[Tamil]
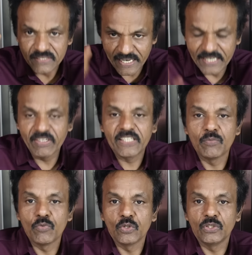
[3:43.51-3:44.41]
சிறையை
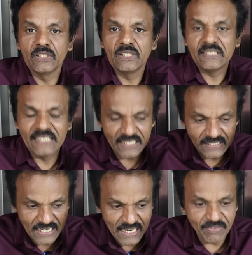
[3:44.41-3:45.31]
வைக்கும்போது
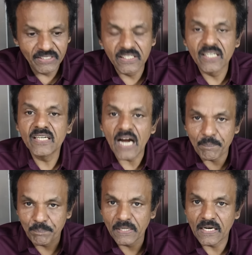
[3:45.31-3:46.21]
எனக்கு நல்லாவே தெரியும்
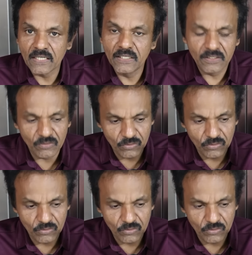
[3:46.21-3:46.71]
அப்போ நான்